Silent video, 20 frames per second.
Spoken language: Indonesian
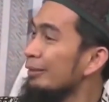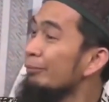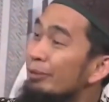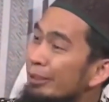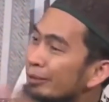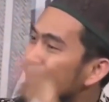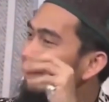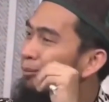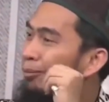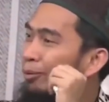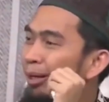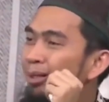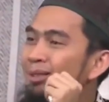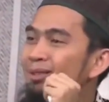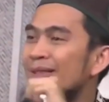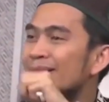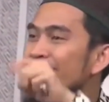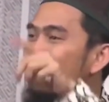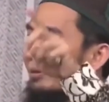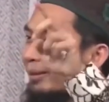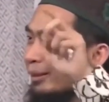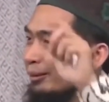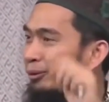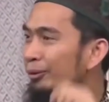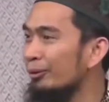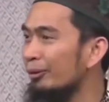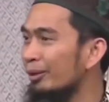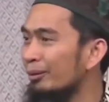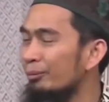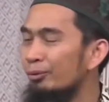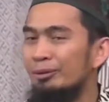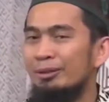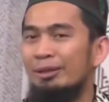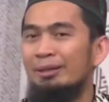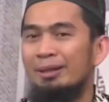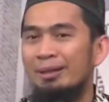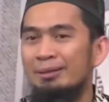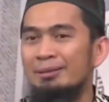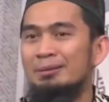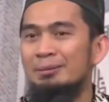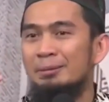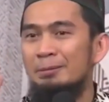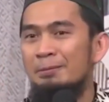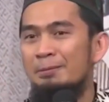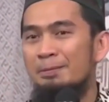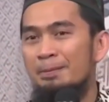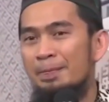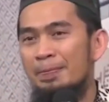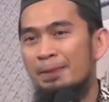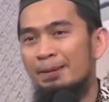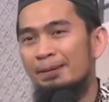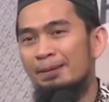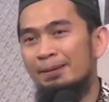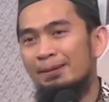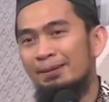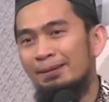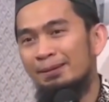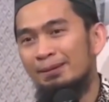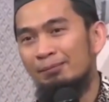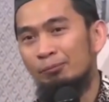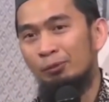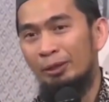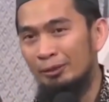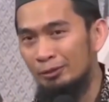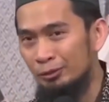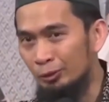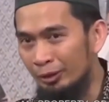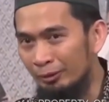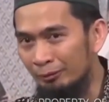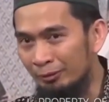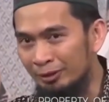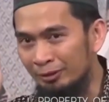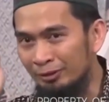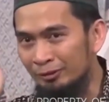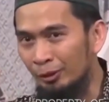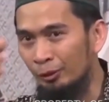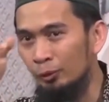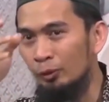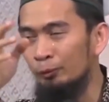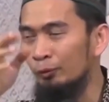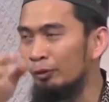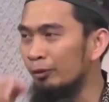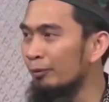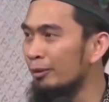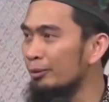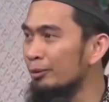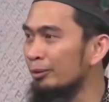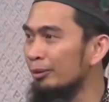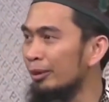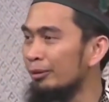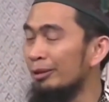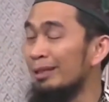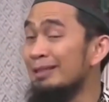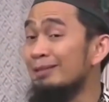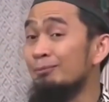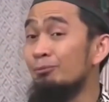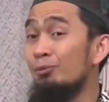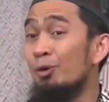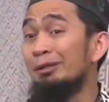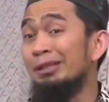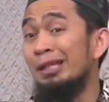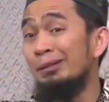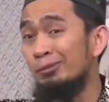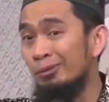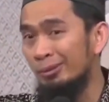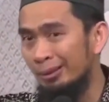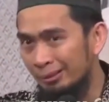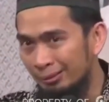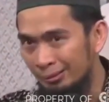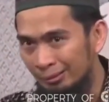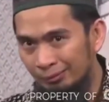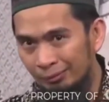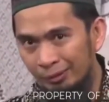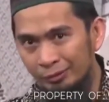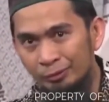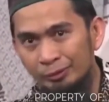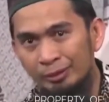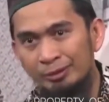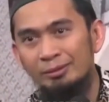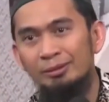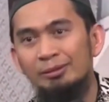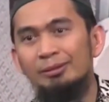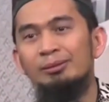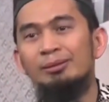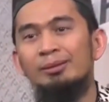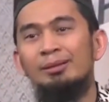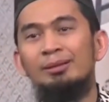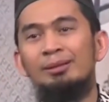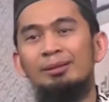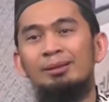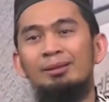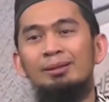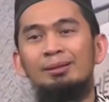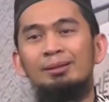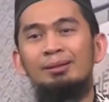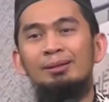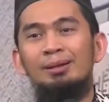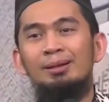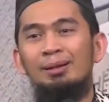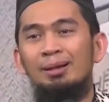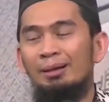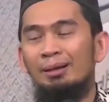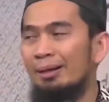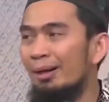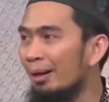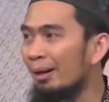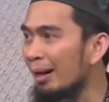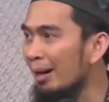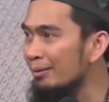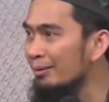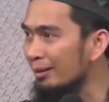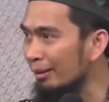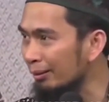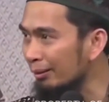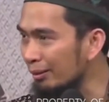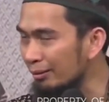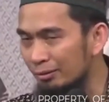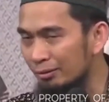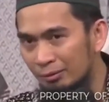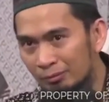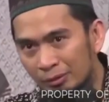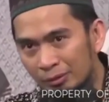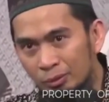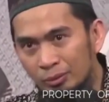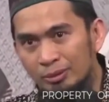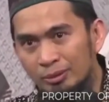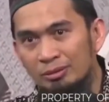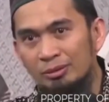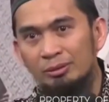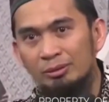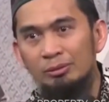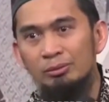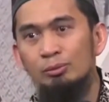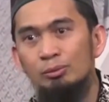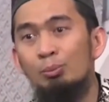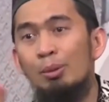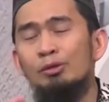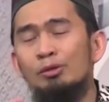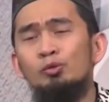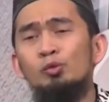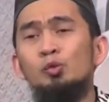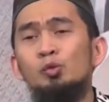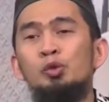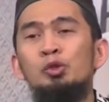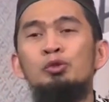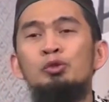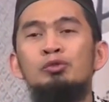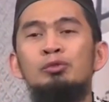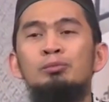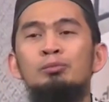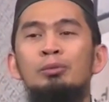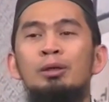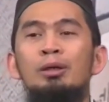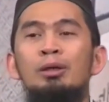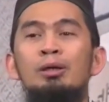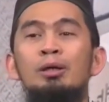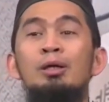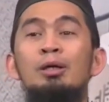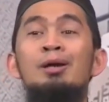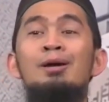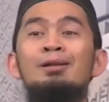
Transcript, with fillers: Saya beli tabungan saya niatkan untuk ibu saya haji. Bulan Juli masih setor 25 juta. Jadi semua tabungan masukin situ. Ada yang ngajar ngasih masukin situ. Masukin semua.